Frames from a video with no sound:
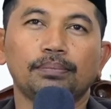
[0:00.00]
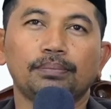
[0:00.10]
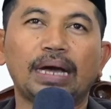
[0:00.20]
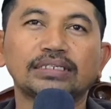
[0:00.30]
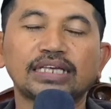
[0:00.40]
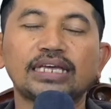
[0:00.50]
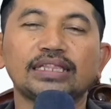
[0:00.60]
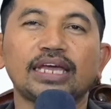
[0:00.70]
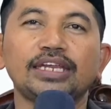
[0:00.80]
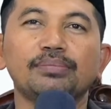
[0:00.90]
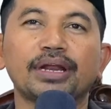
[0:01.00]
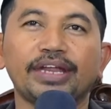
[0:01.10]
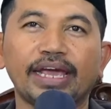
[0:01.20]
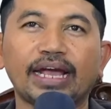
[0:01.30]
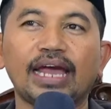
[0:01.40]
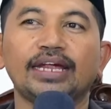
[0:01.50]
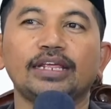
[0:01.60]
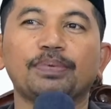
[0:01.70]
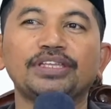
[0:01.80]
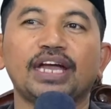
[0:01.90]
Bangsa kita ini merdeka dari
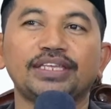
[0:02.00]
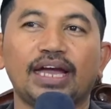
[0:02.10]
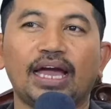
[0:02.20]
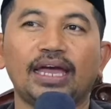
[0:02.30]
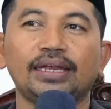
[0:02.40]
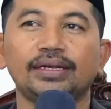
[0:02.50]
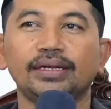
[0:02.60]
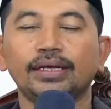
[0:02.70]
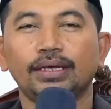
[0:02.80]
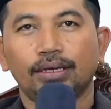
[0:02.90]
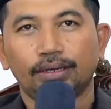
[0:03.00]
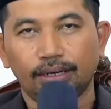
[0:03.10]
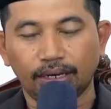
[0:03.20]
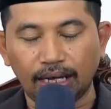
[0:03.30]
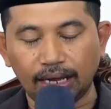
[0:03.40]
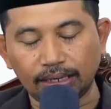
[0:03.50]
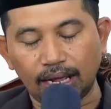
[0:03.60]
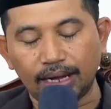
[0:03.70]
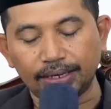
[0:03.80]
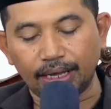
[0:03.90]
penjajahan dengan
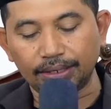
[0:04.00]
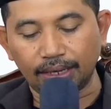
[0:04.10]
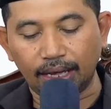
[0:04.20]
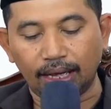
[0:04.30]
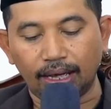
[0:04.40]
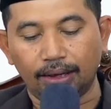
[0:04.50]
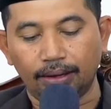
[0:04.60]
adanya